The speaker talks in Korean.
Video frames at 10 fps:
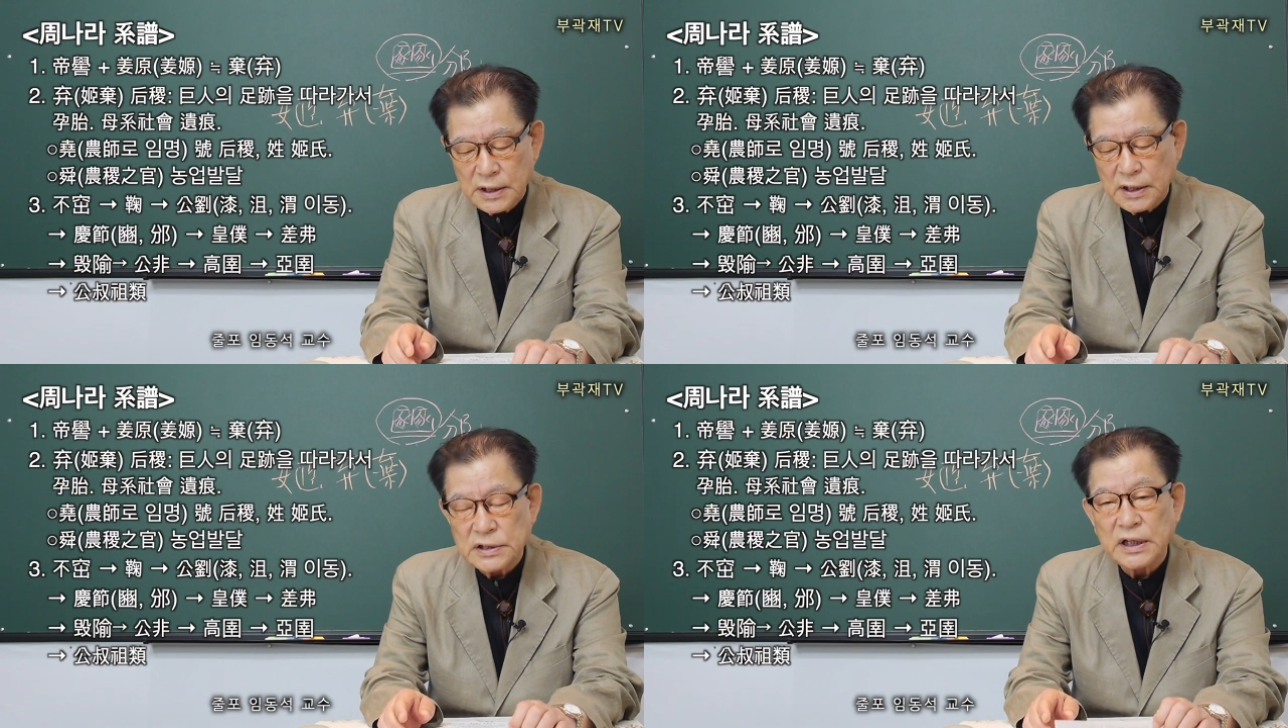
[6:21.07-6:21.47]

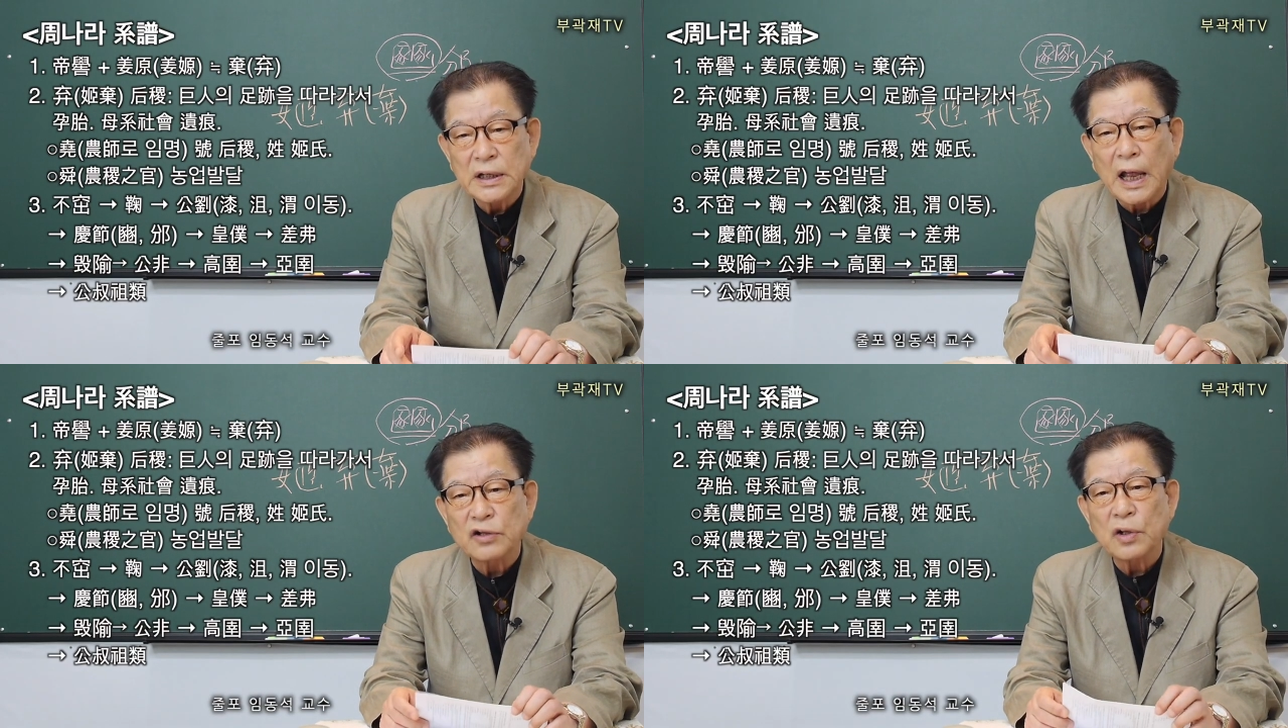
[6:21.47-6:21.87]
그래서 이게
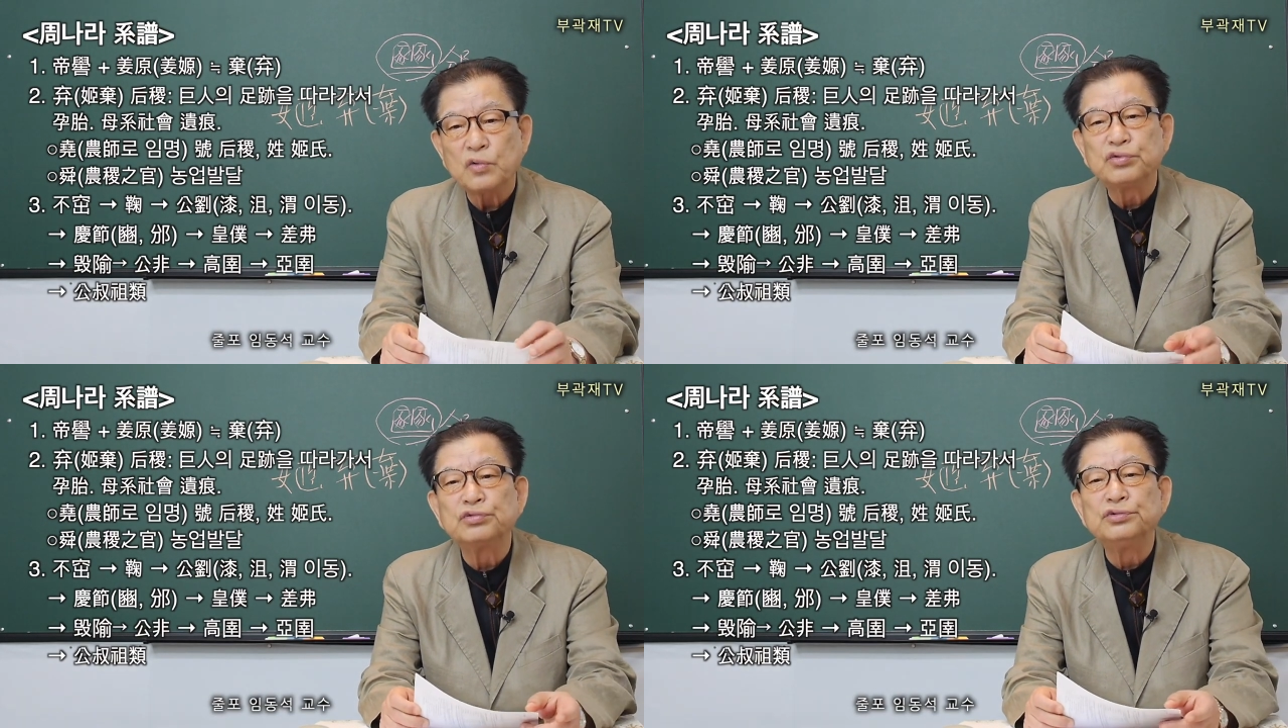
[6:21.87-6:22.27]
나중에
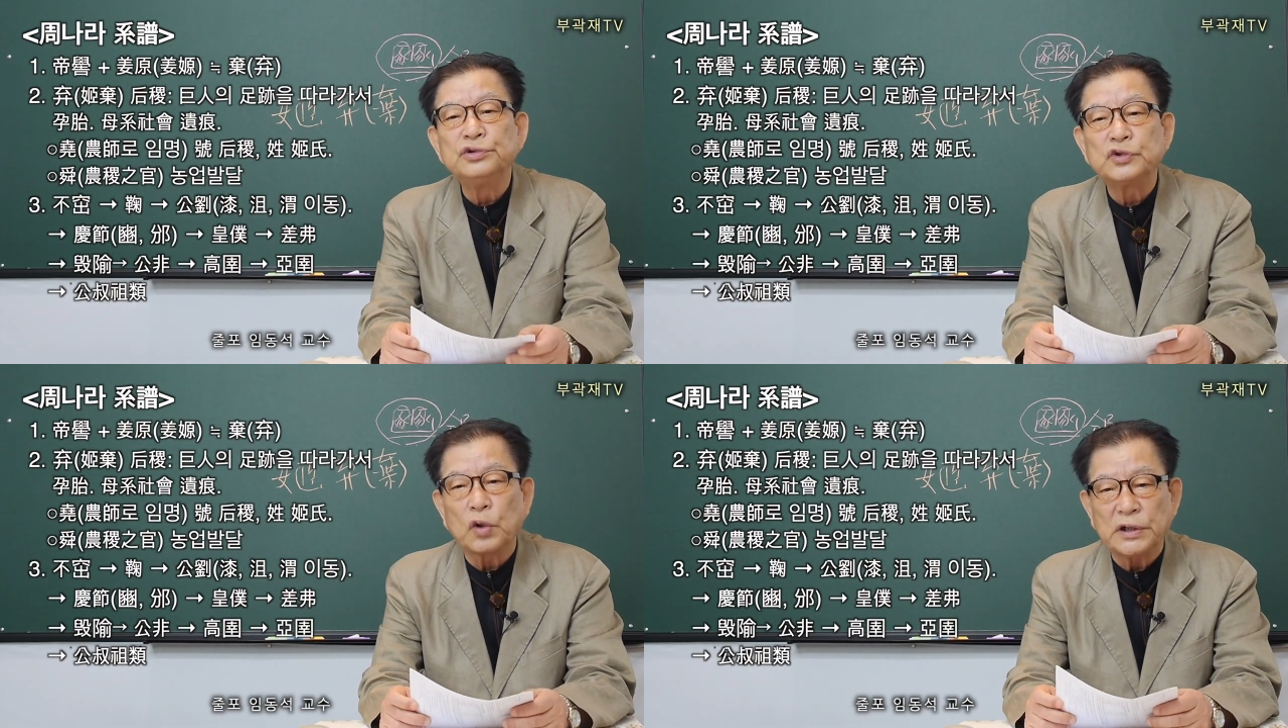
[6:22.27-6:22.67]

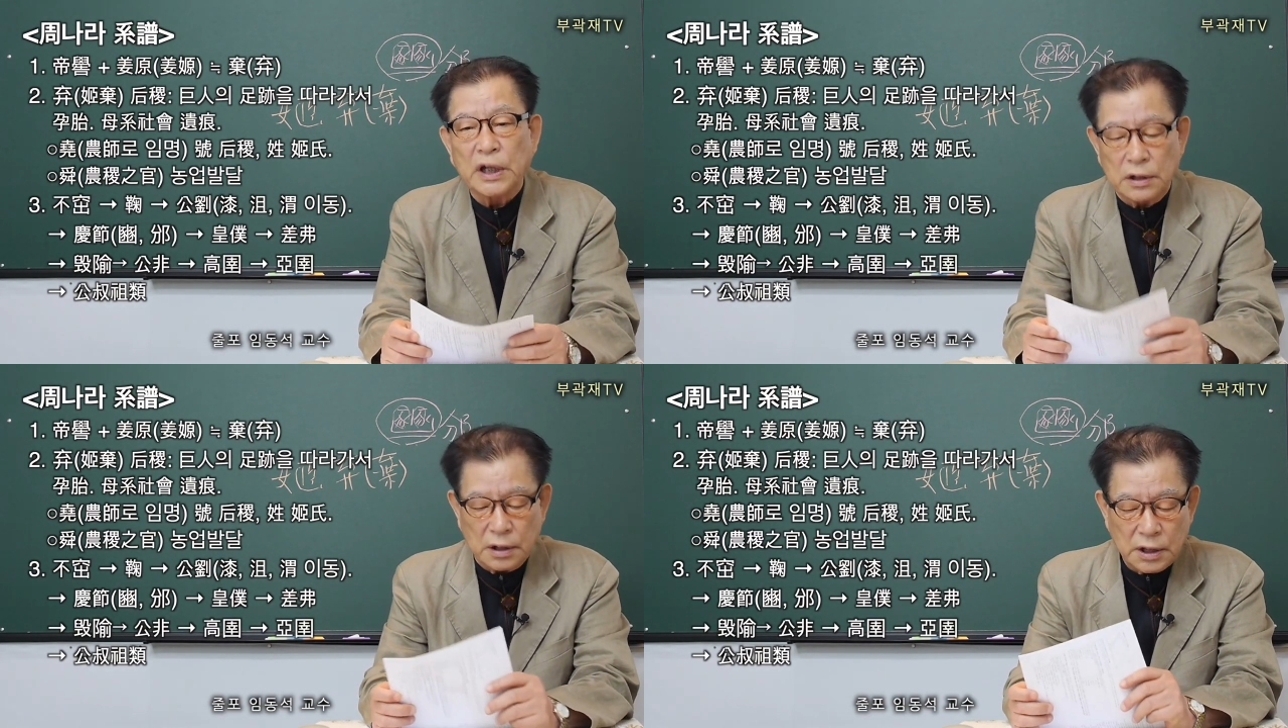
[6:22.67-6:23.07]
훈족이
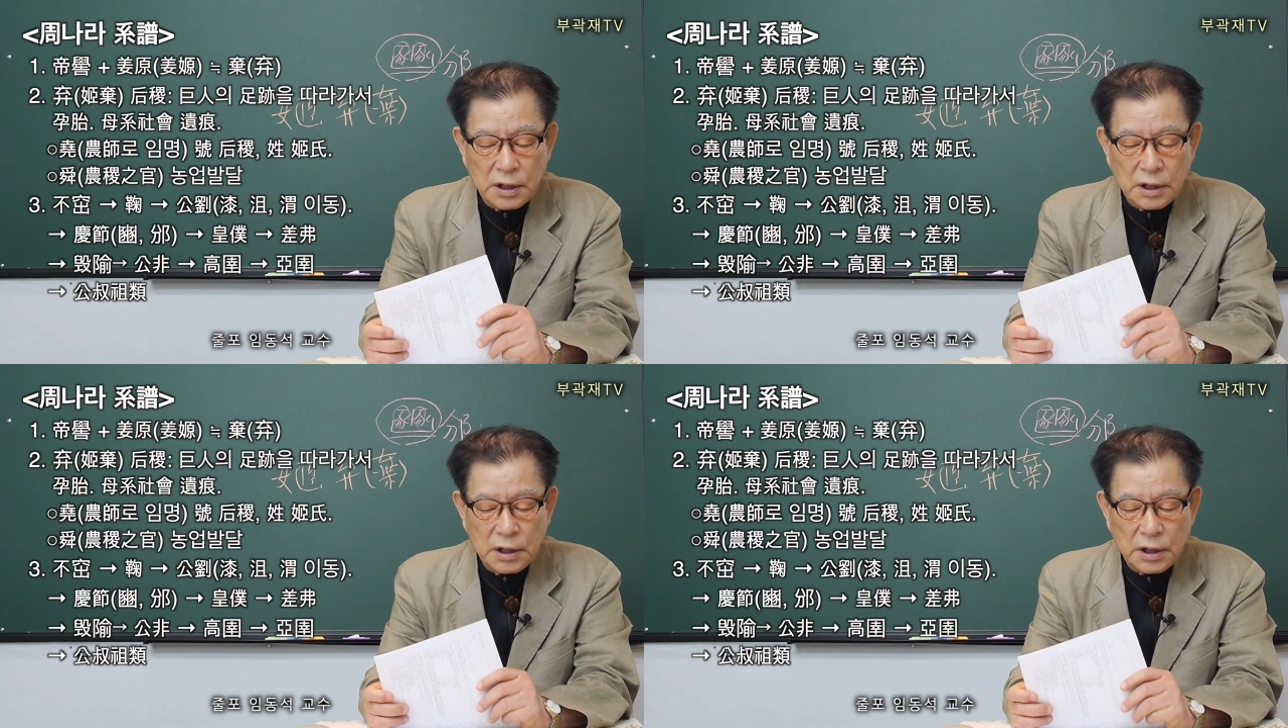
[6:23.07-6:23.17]
되는